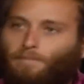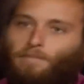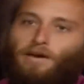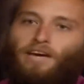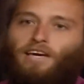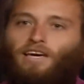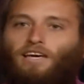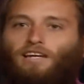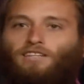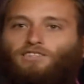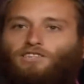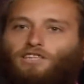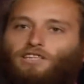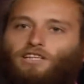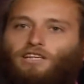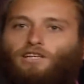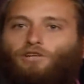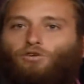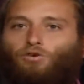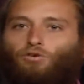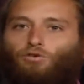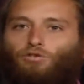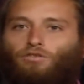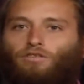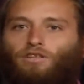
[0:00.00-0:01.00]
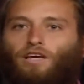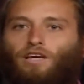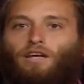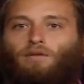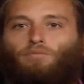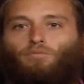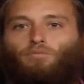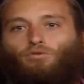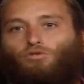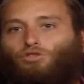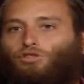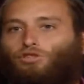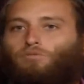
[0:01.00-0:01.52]
yemeye gelince de yiyor.
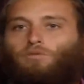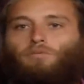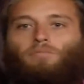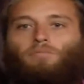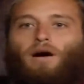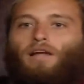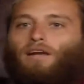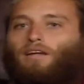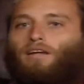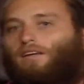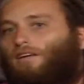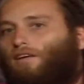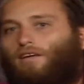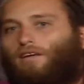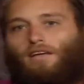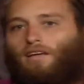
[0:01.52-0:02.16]
Yani bu şimdi balık